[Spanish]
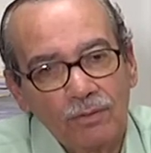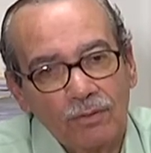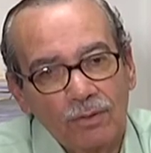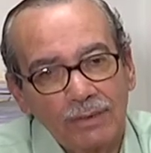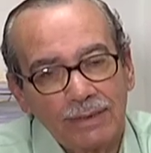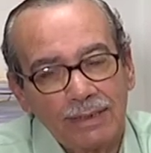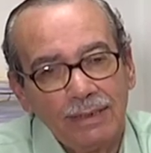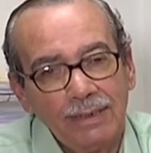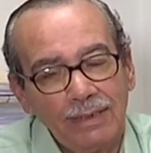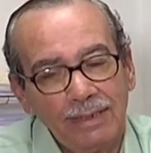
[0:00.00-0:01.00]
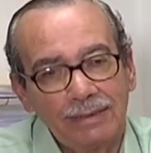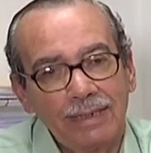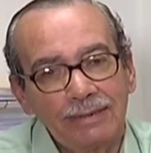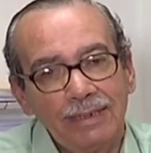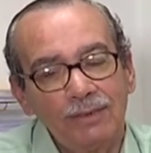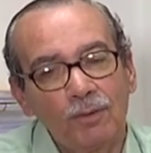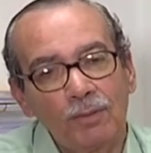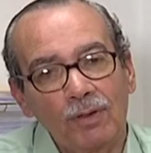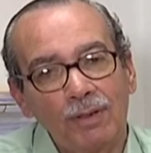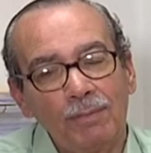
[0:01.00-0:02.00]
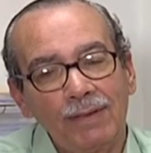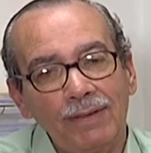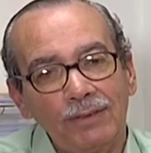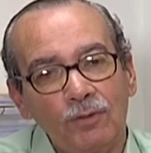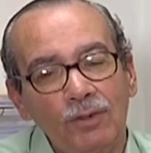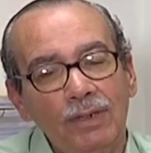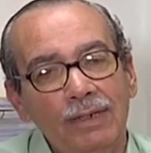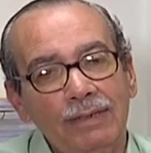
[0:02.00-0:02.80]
con lo que se está haciendo, pero además de eso,